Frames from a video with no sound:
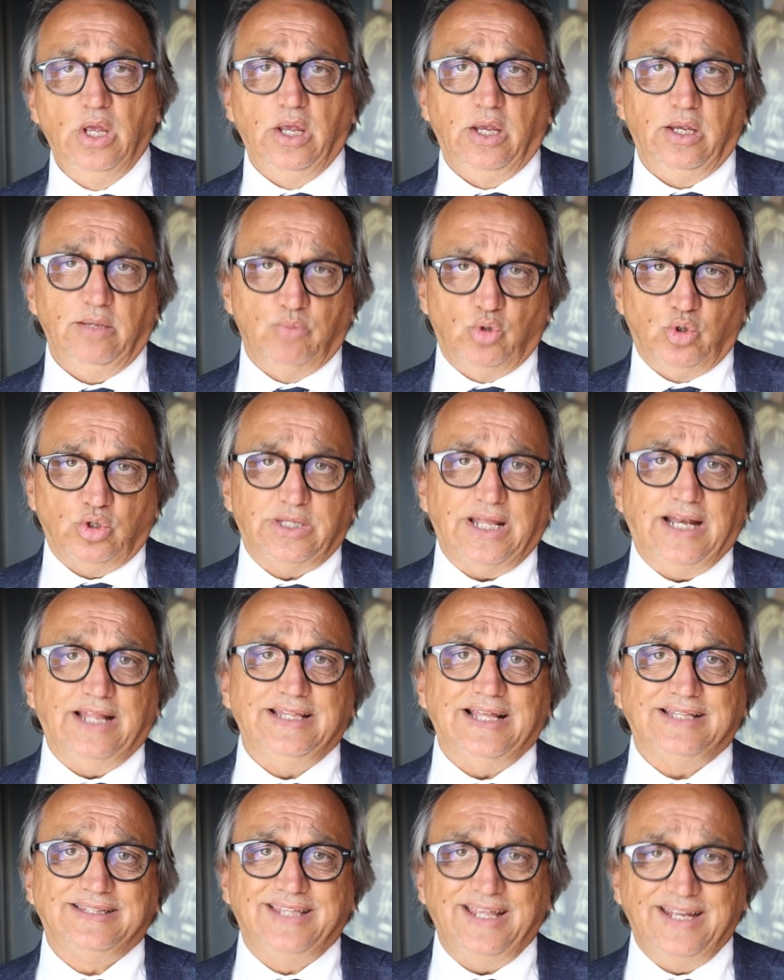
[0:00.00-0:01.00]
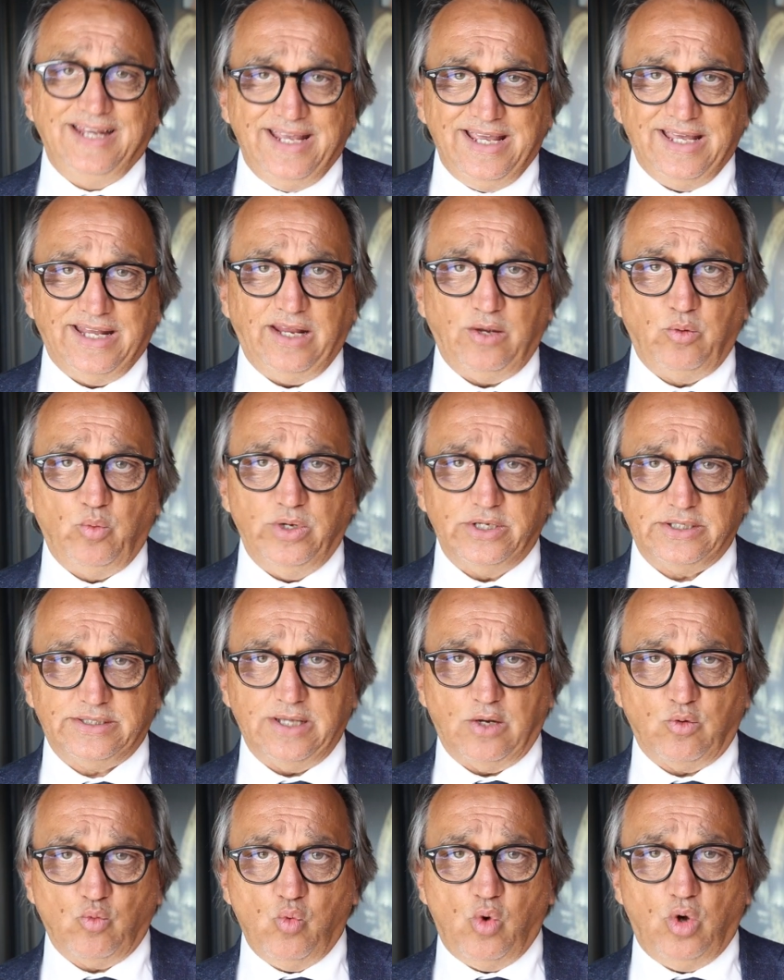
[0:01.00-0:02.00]
in modo tale da tenere
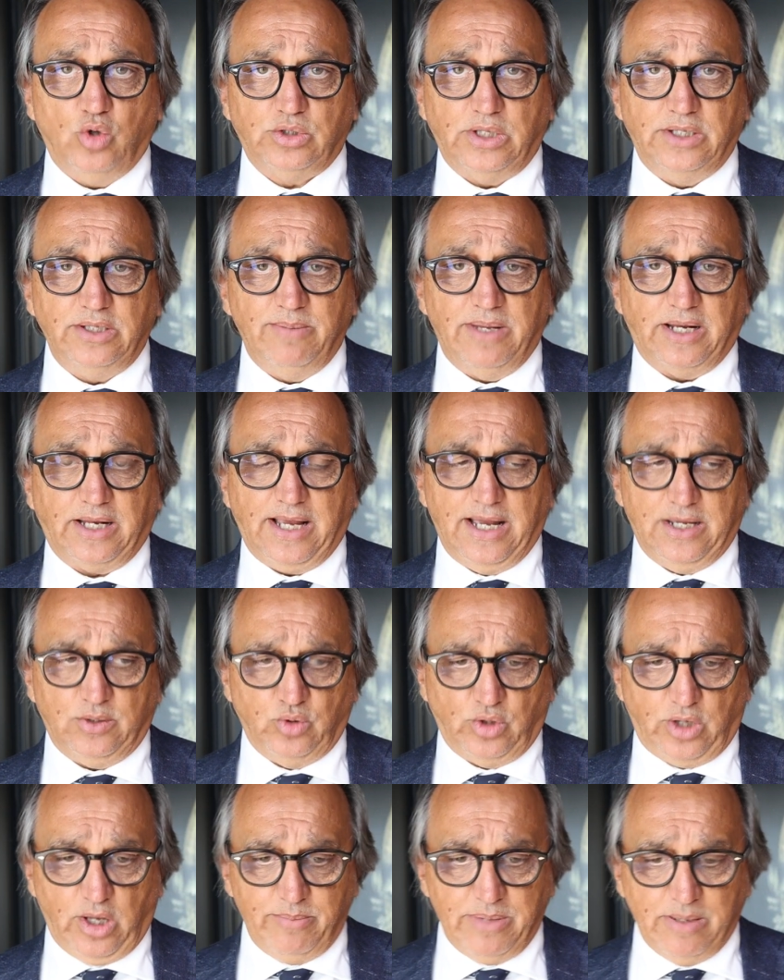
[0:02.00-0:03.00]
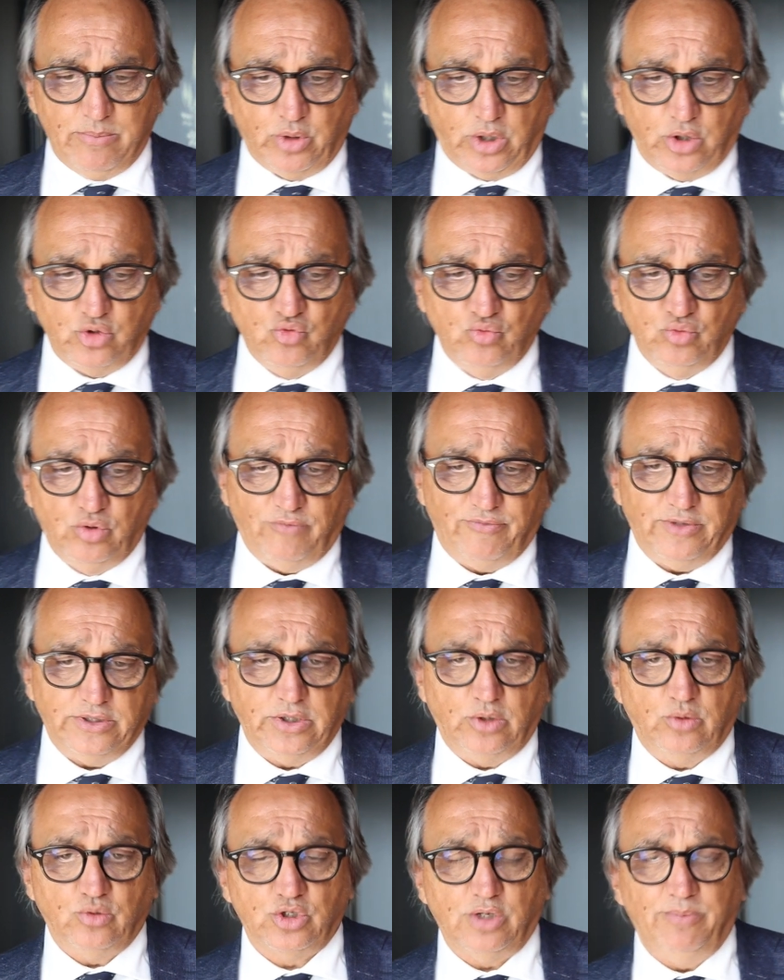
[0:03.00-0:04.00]
questa quota di mercato che abbiamo raggiunto
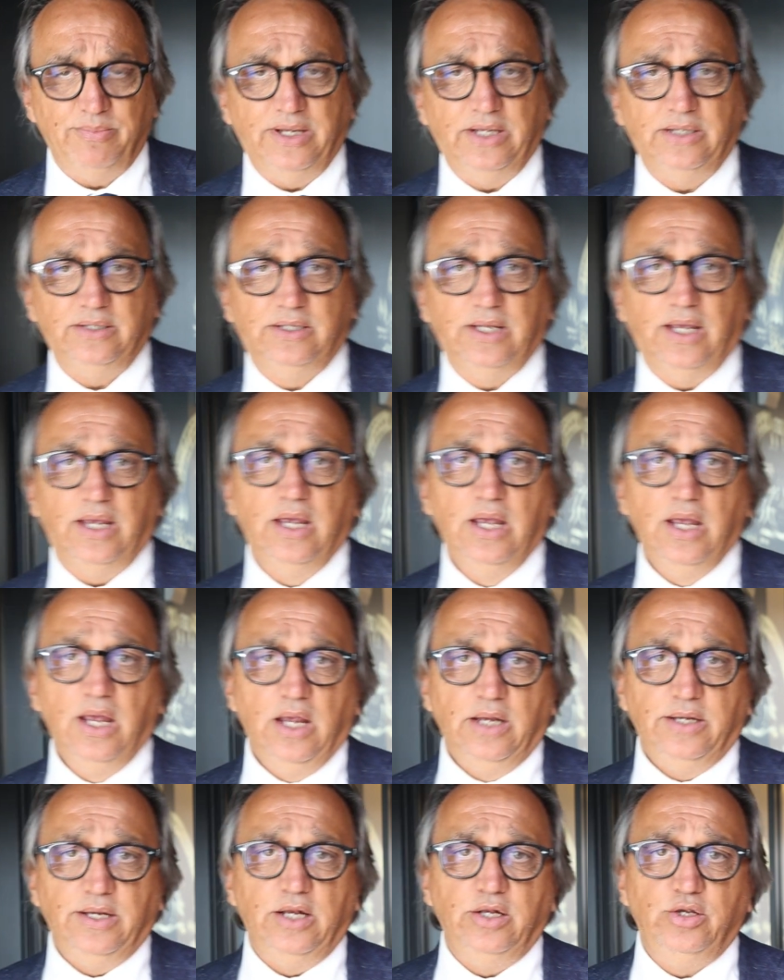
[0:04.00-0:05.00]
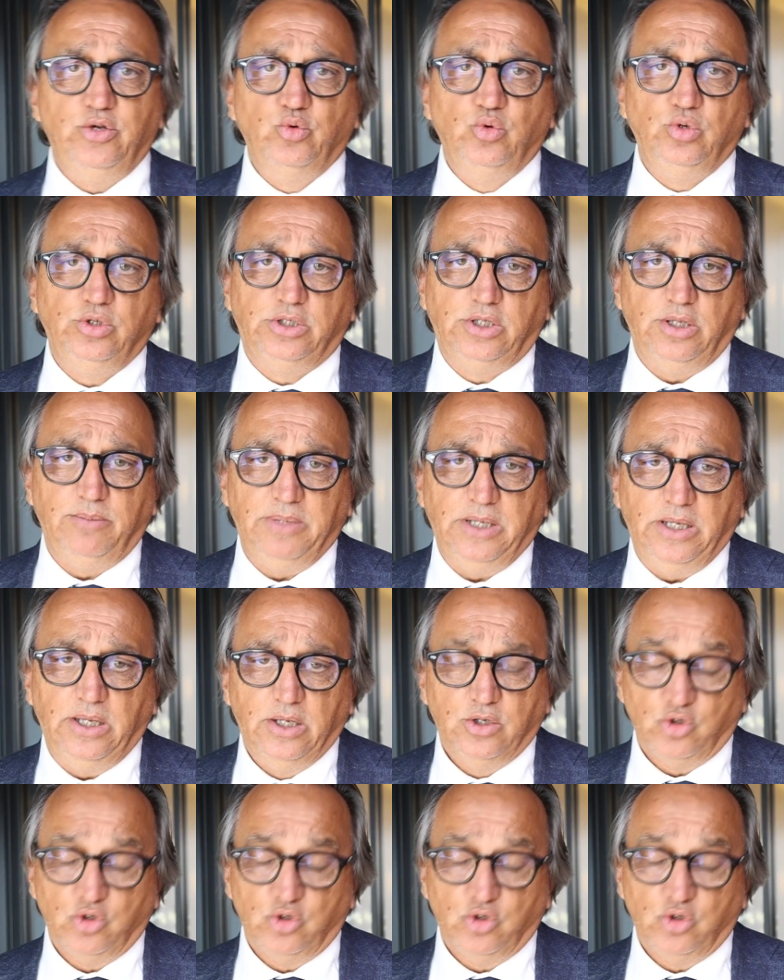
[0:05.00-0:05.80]
faticosamente negli ultimi,